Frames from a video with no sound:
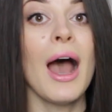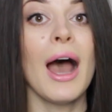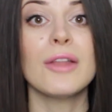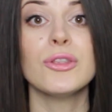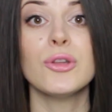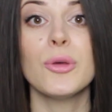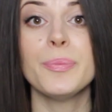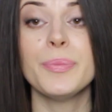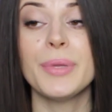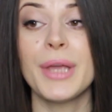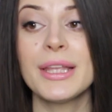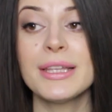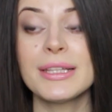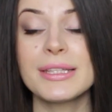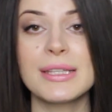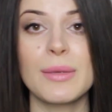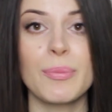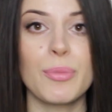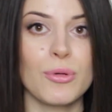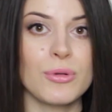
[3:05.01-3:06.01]
Она
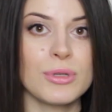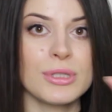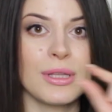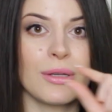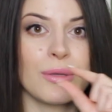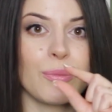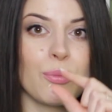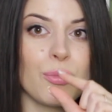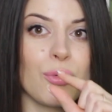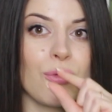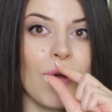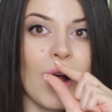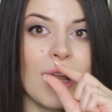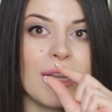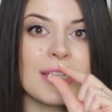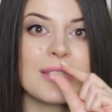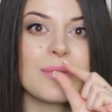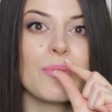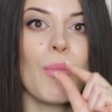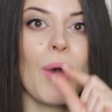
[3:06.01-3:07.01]
пенится просто
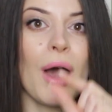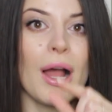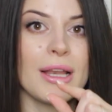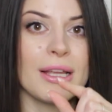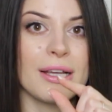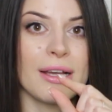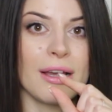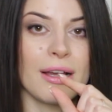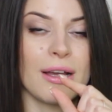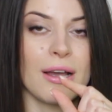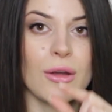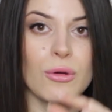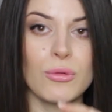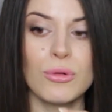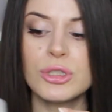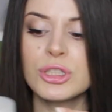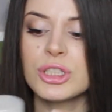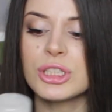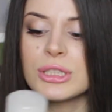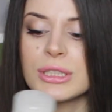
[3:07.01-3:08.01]
буквально с маленькой
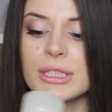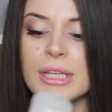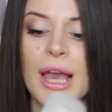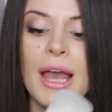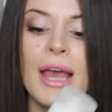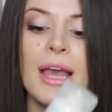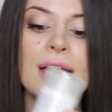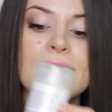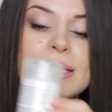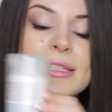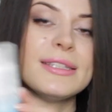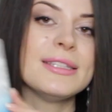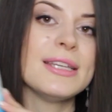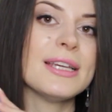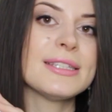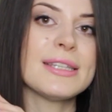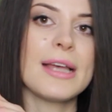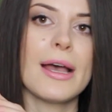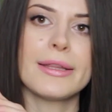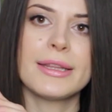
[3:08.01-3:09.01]
горошинки.
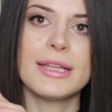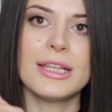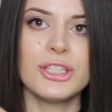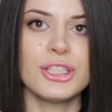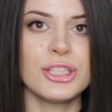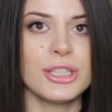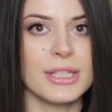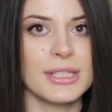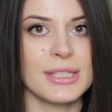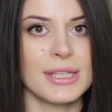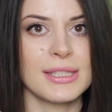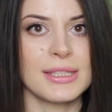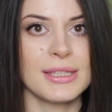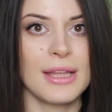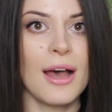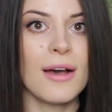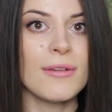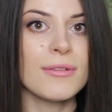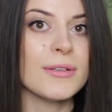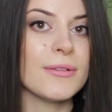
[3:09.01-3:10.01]
Здесь отличные
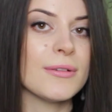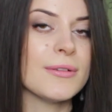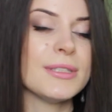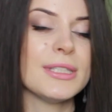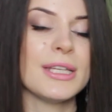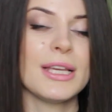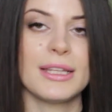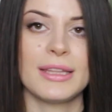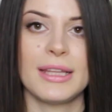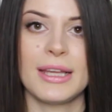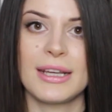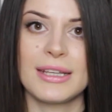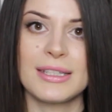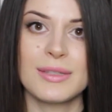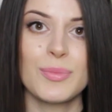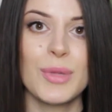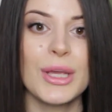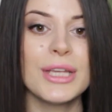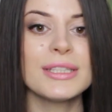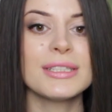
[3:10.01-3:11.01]
составы во всей этой
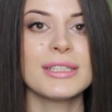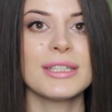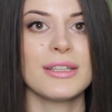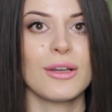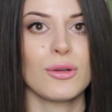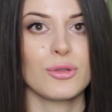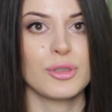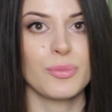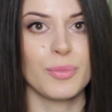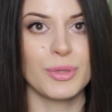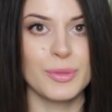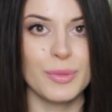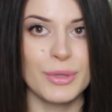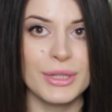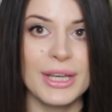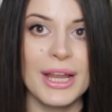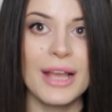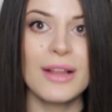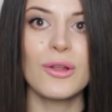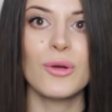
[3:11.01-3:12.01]
косметике. Я уже
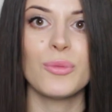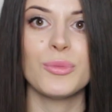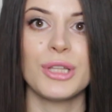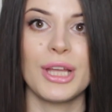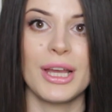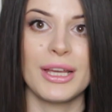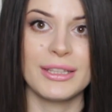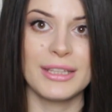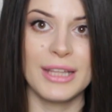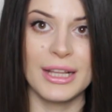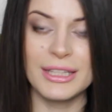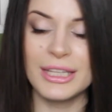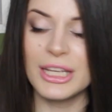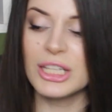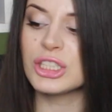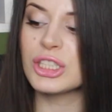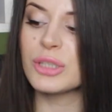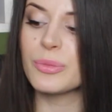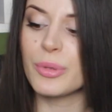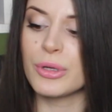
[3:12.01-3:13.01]
посмотрела, у меня и
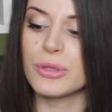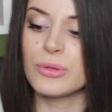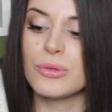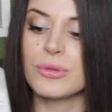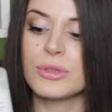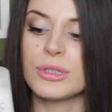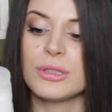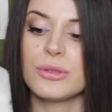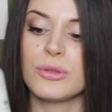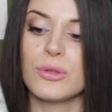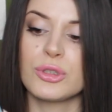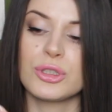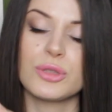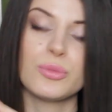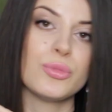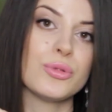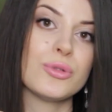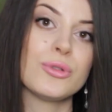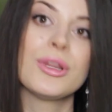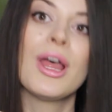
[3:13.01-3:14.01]
дальнейшие продукты тоже
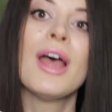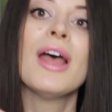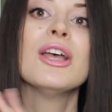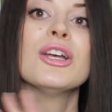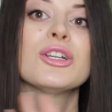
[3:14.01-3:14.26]
будут.